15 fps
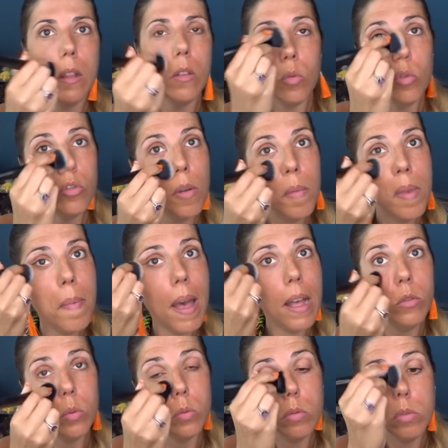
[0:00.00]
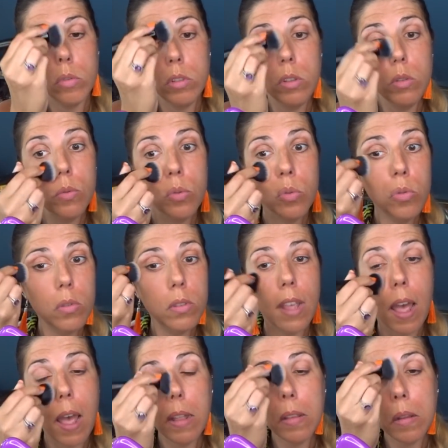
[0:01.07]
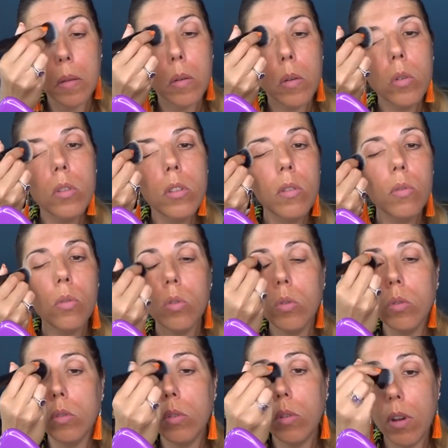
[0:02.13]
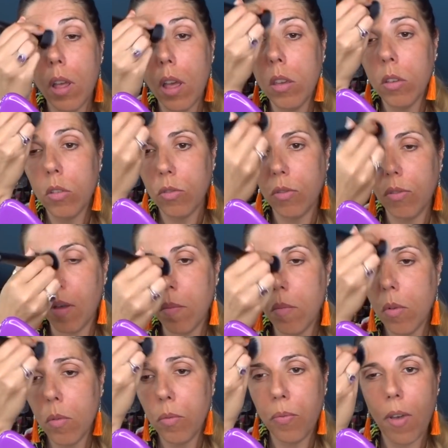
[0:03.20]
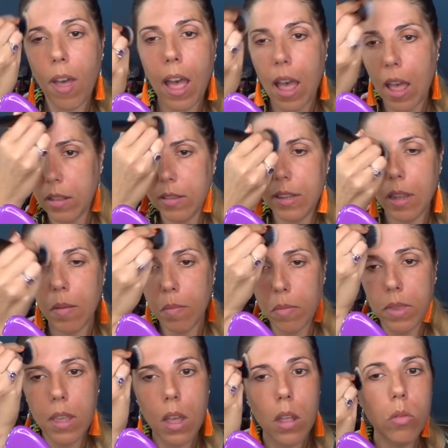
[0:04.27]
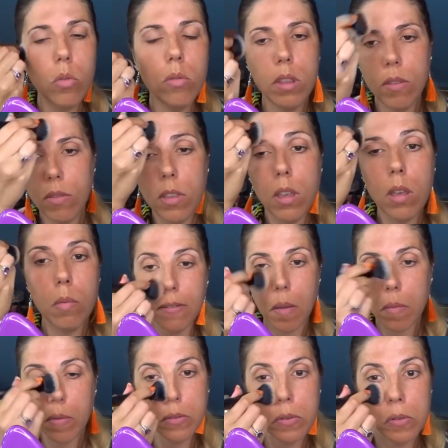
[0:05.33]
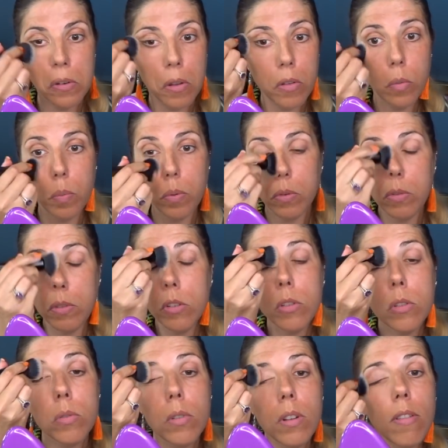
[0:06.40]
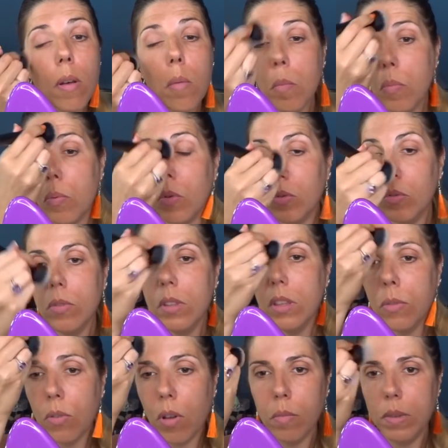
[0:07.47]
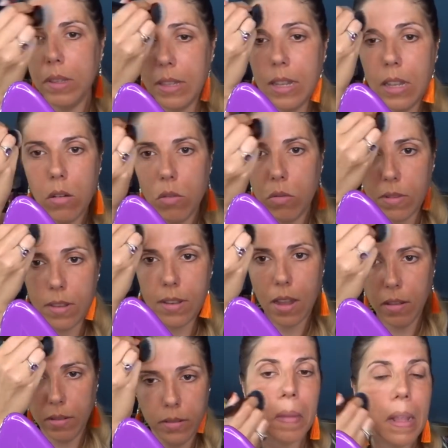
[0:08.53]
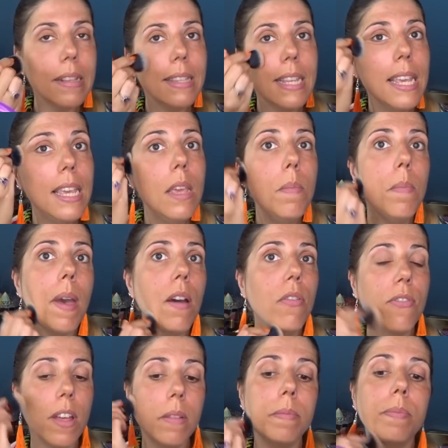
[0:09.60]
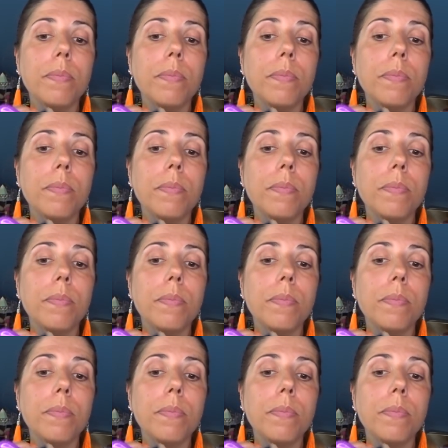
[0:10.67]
Donc j'en mets partout, au niveau du cerne, au niveau de l'œil. Je vais vraiment faire un teint bien unifié. Vraiment ce genre de produit que je voulais vraiment pour uniformiser le teint. C'est hyper fin.